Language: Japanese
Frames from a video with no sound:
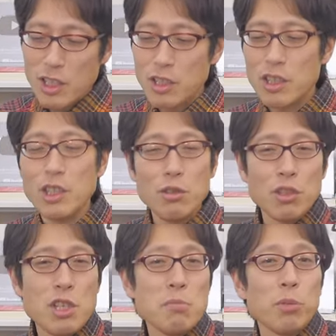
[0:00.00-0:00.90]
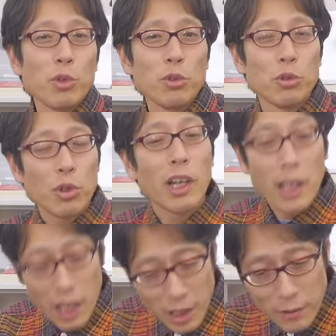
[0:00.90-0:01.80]
自由進歩党とか
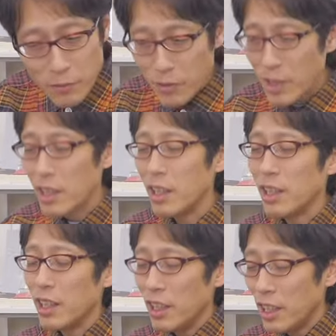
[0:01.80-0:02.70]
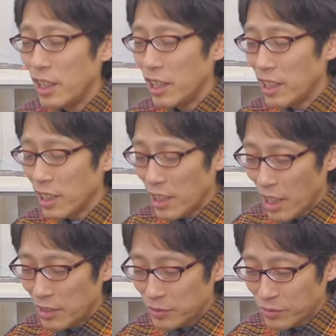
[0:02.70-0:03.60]
ね、なん
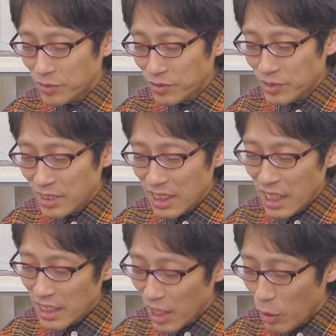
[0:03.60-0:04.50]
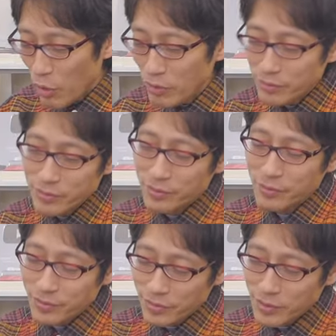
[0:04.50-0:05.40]
だろう。
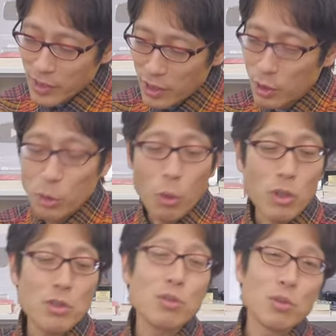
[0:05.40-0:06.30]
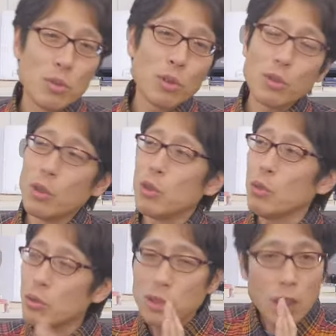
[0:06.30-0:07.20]
だっておかしいんですよ。だって
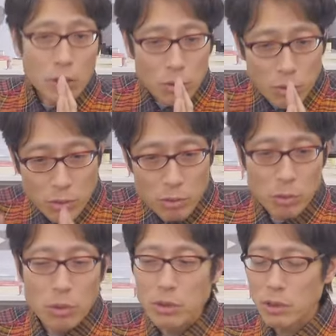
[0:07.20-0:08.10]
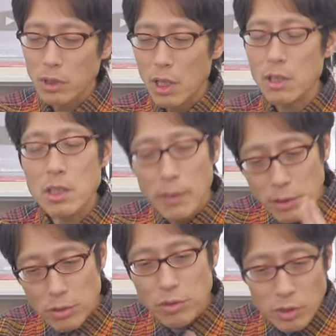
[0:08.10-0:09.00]
共産党の党ね、一
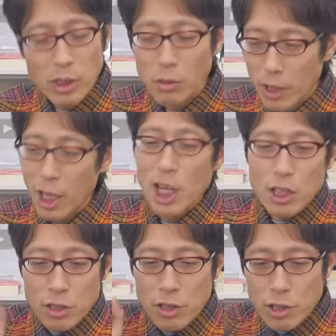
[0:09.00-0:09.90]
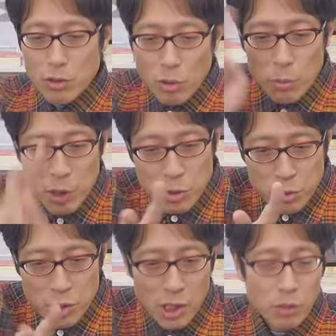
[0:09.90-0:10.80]
番重要なのは自由と民主
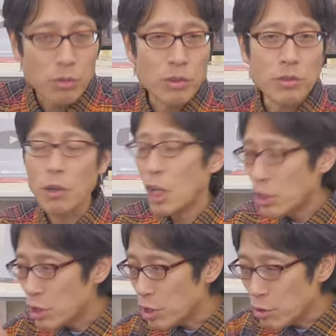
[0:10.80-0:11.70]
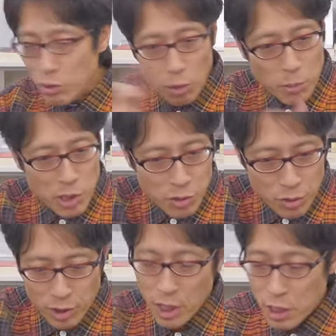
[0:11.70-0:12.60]
主義だって言うんですよ。自由と民主
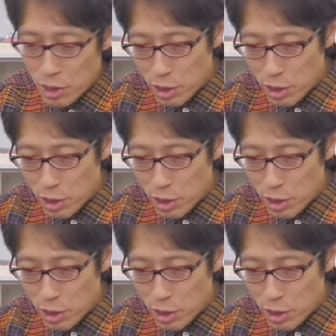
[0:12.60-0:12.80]
主義。